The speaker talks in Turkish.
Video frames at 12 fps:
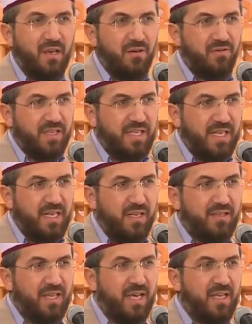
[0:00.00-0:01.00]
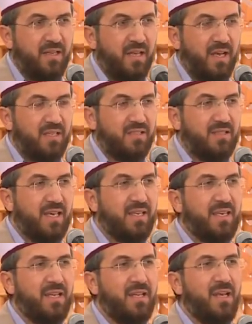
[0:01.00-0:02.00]
fakirlikten
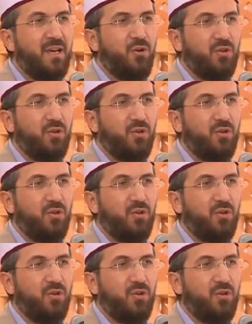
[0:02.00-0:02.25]
zenginliğe